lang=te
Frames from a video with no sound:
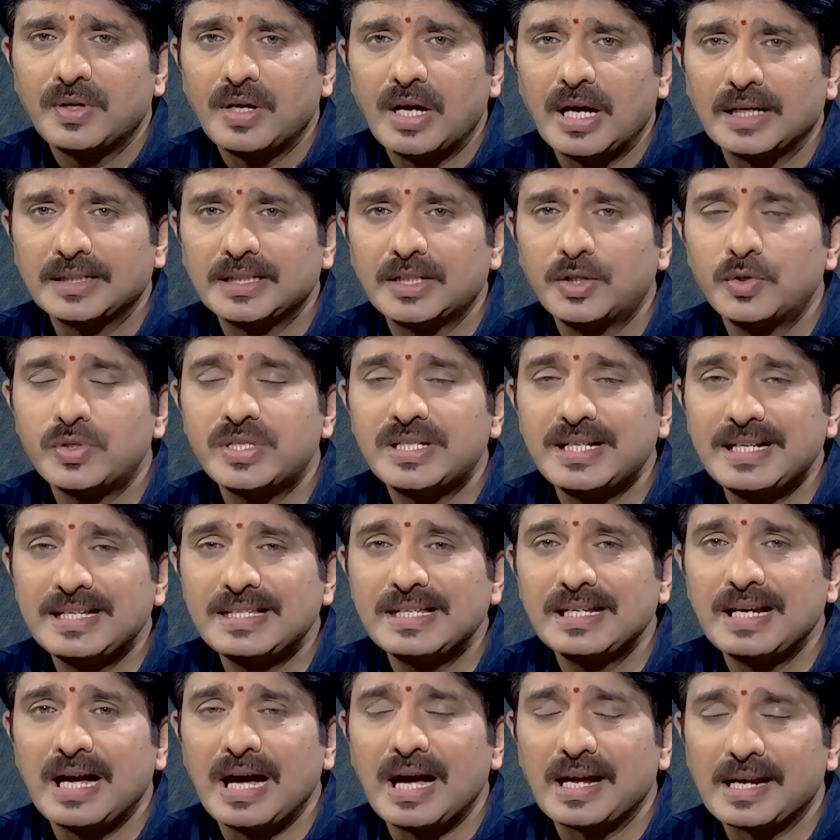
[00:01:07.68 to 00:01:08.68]
అతను
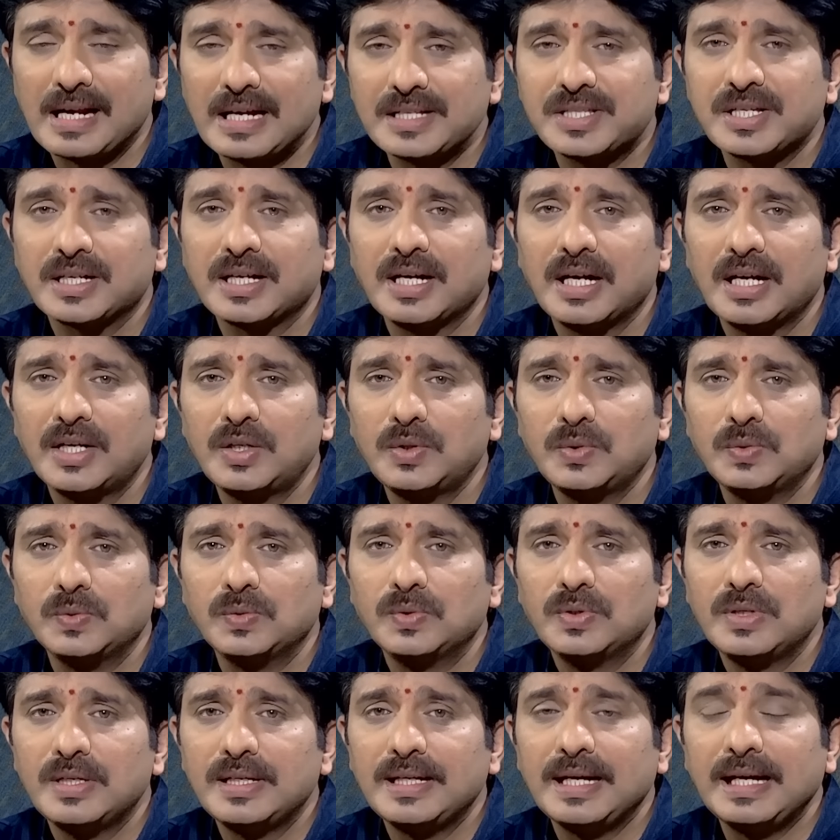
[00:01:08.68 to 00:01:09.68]
చేసిన అరాచకాలు
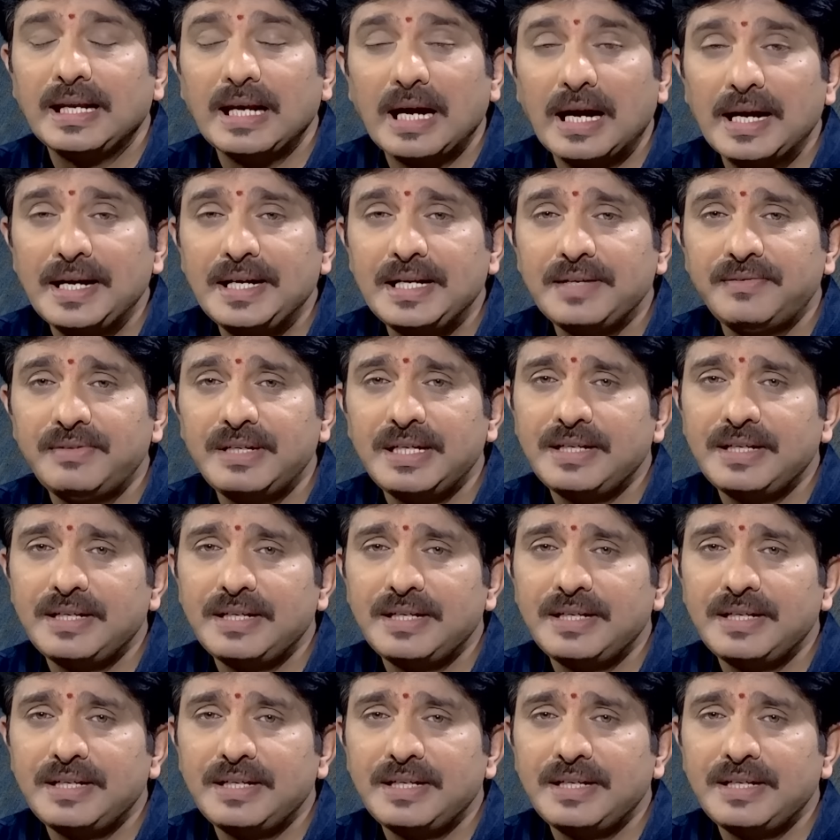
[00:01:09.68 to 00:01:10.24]
ఎలాంటివి